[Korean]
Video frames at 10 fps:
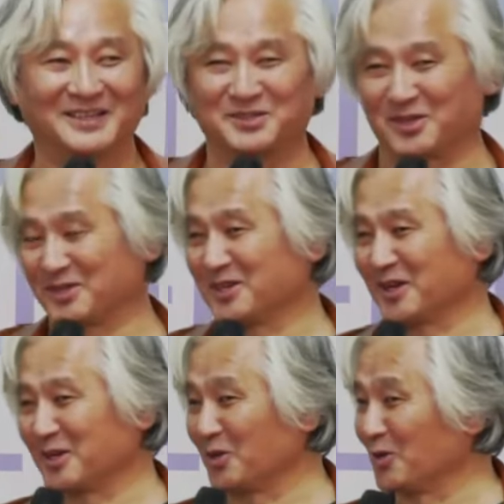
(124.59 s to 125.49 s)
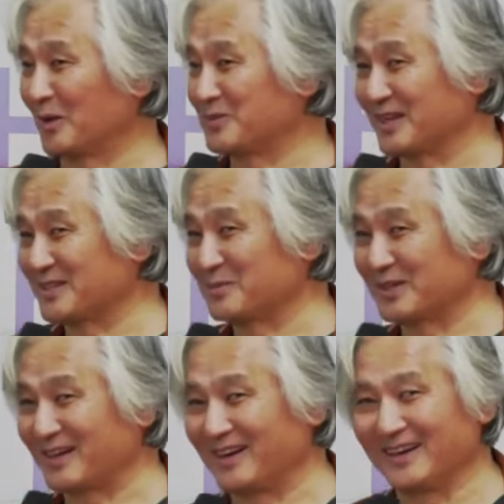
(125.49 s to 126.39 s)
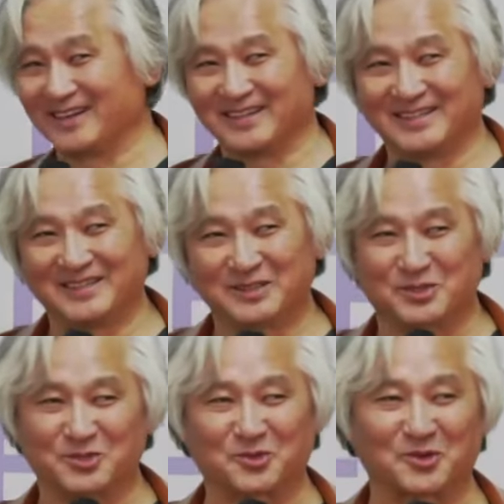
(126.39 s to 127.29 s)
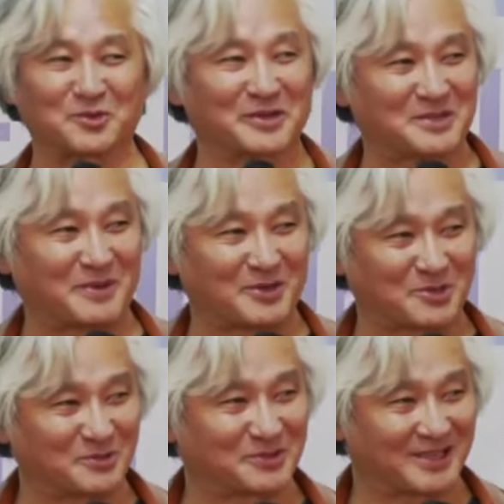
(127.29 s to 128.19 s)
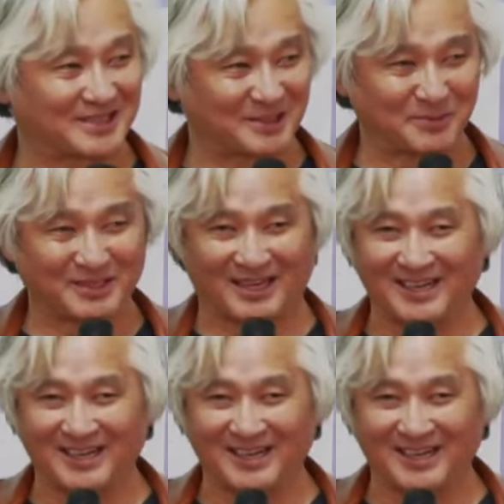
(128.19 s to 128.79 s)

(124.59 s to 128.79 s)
세상에는 놀랍지 않습니까? 수스로를 위해서 박수를 부탁드립니다.